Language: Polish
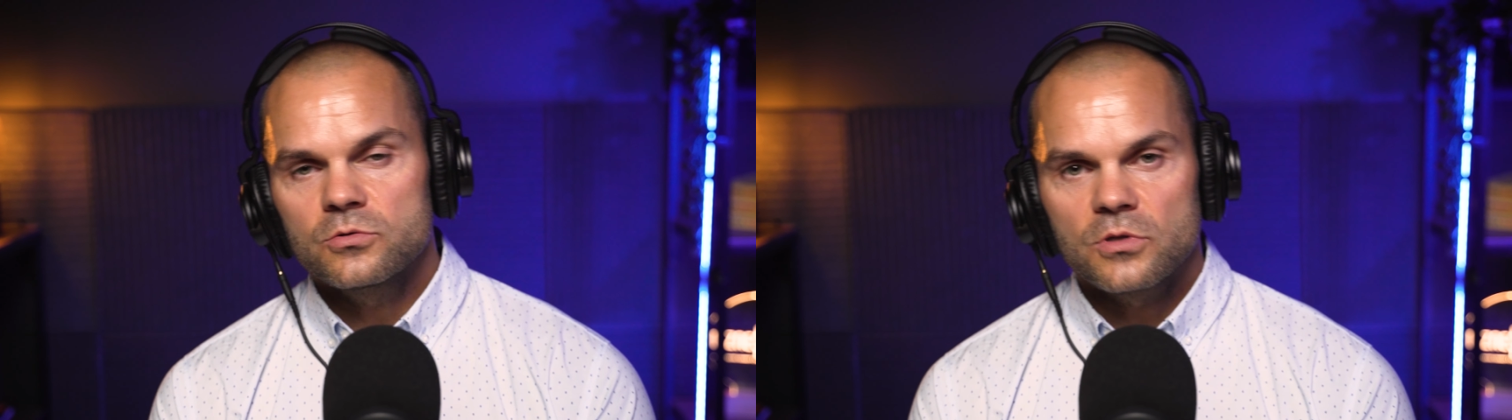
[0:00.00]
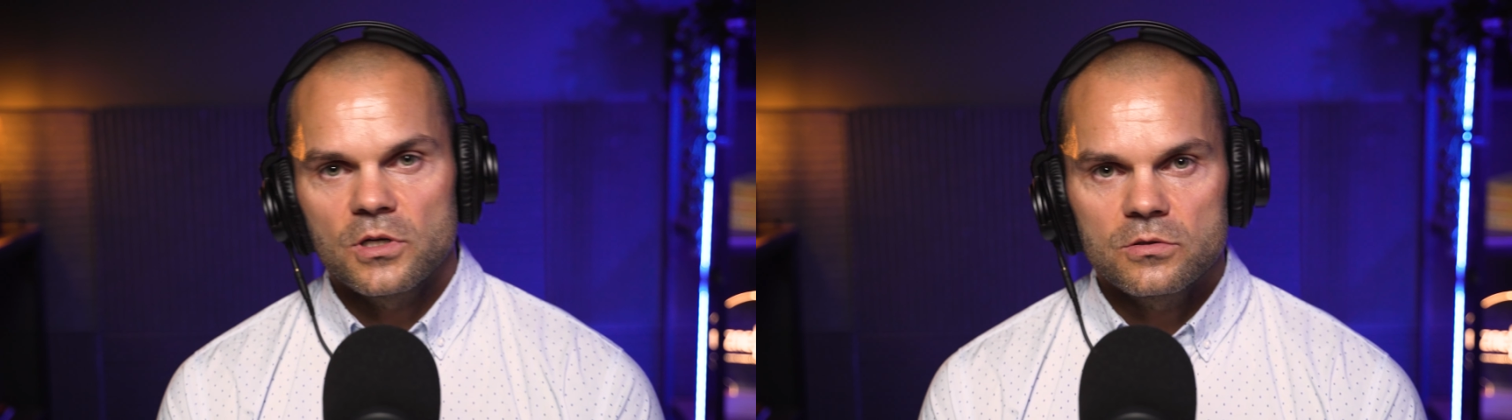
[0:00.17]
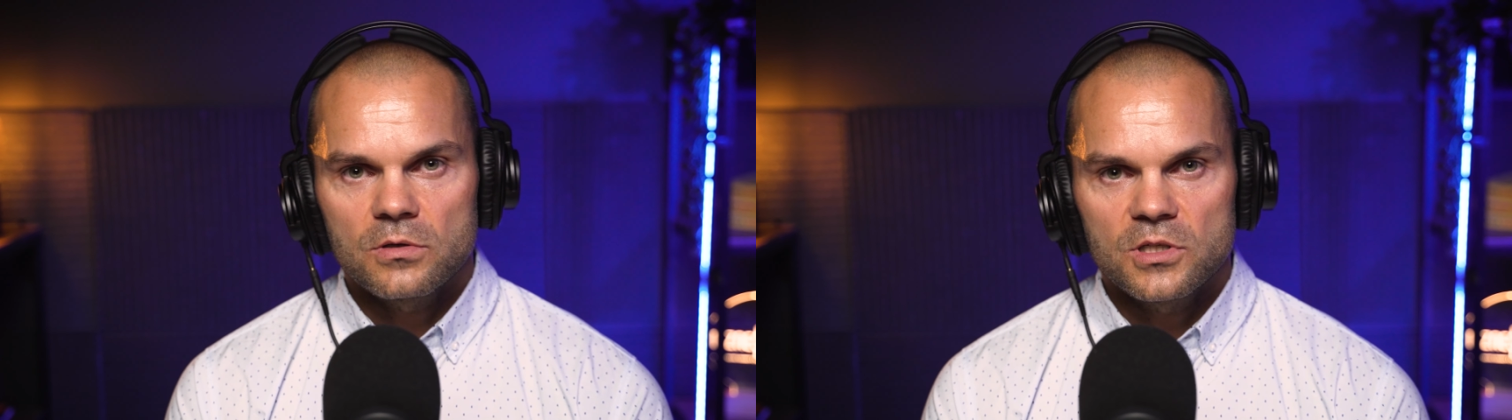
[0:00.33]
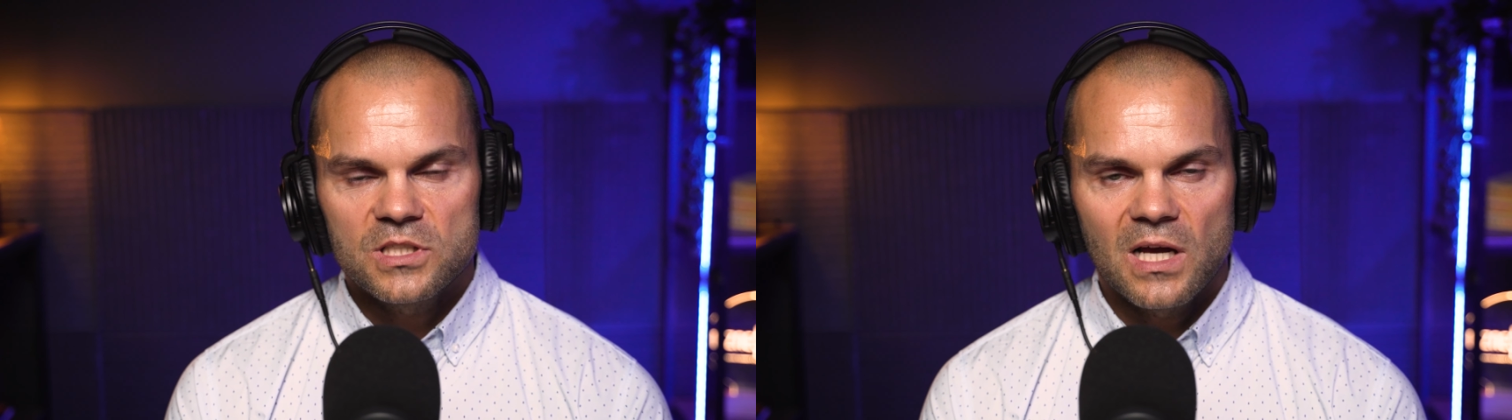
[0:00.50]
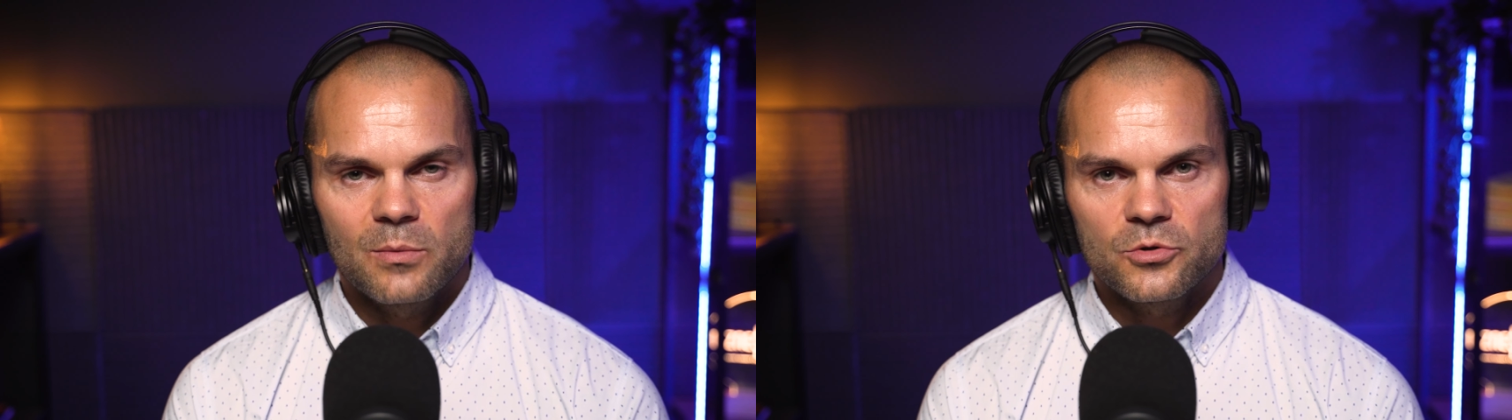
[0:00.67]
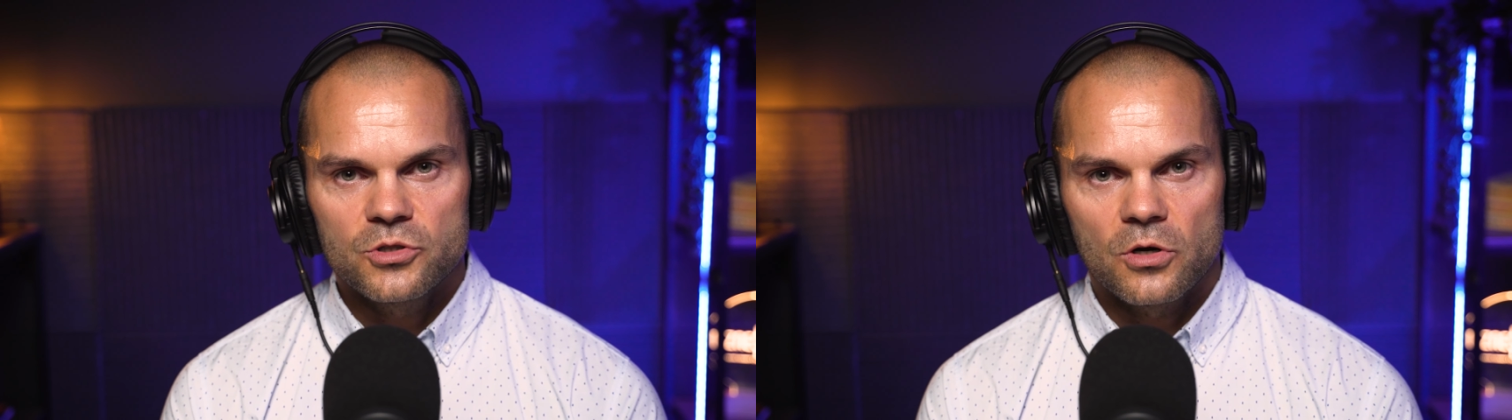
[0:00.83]
który, który
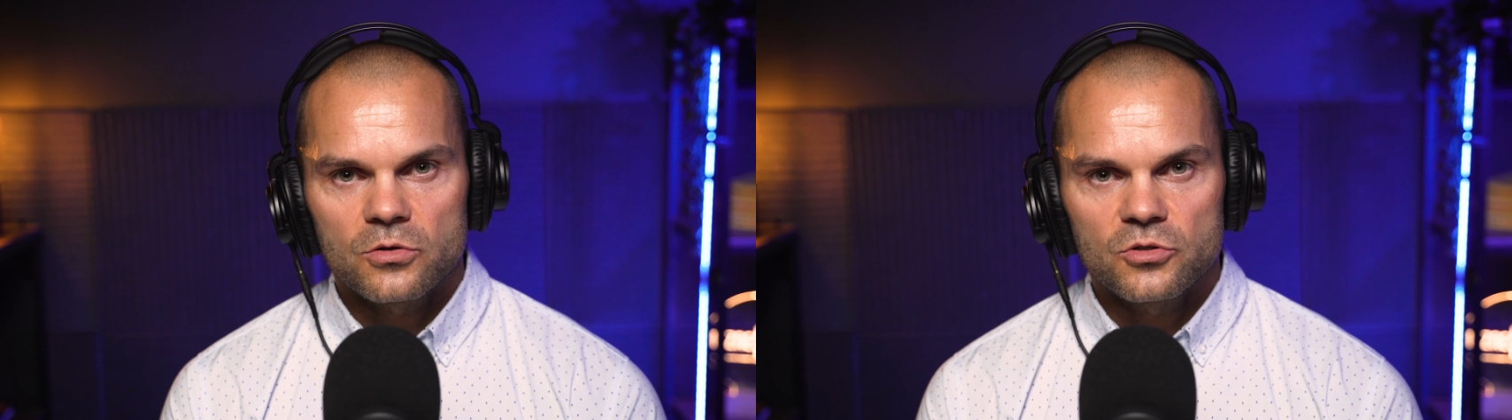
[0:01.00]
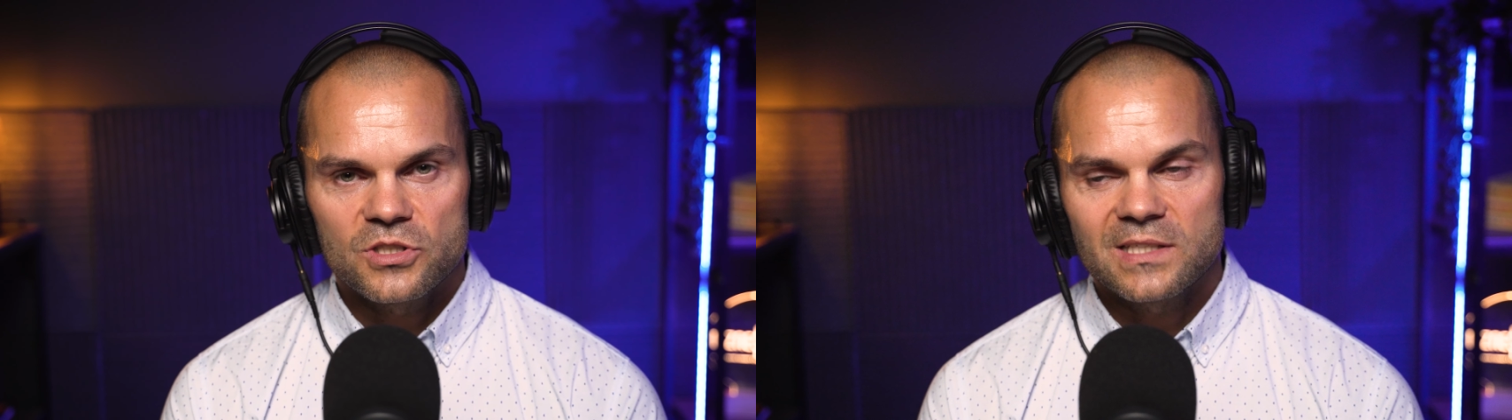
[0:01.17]
chciałem osiągnąć.